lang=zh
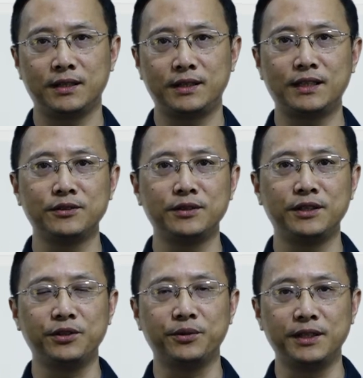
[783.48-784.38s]
当中呢
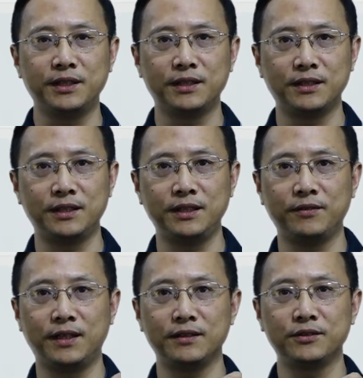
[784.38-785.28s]
有一个地
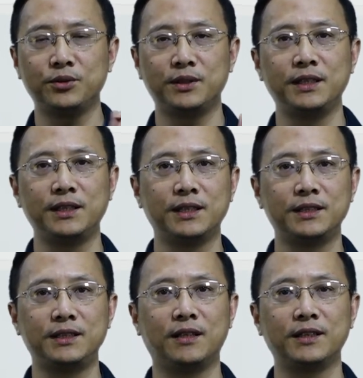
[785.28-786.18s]
方做了一个
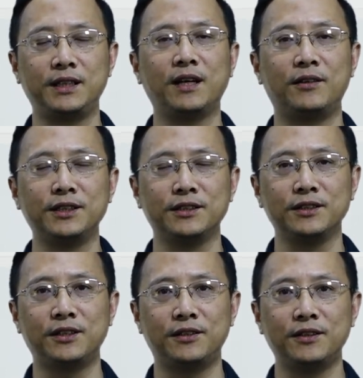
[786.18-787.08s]
小的调整之
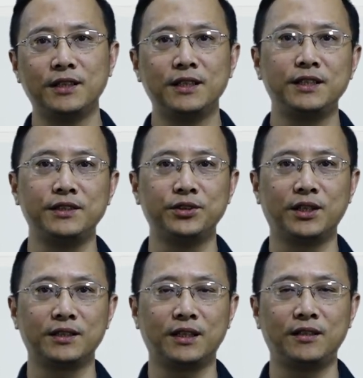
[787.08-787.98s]
后，你就
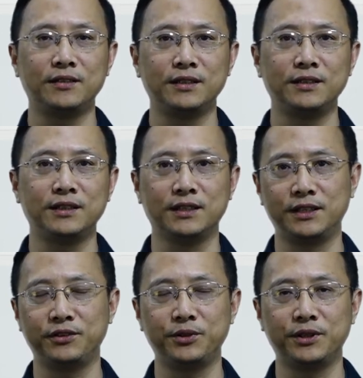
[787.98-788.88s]
要到你的
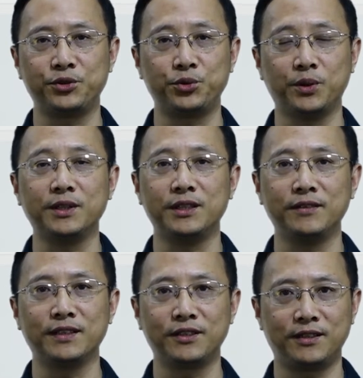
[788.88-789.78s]
程序的所有的地
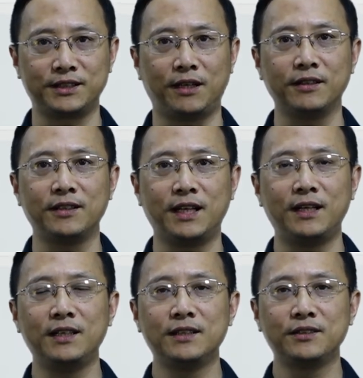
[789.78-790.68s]
方都要找到它，
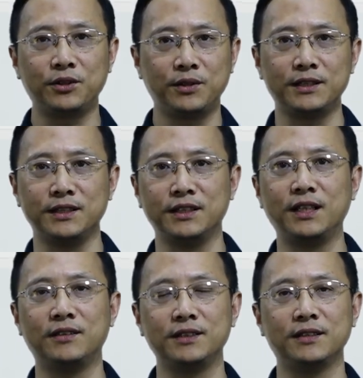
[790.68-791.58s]
都要进行
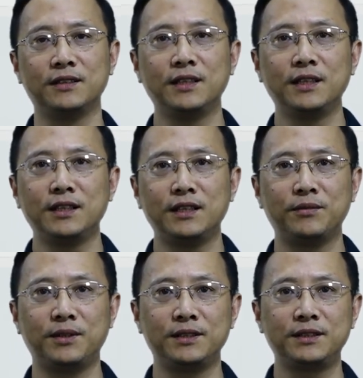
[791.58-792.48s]
调整。那
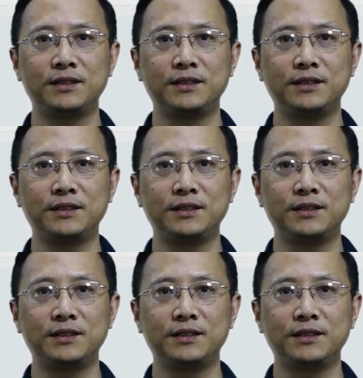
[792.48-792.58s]
么，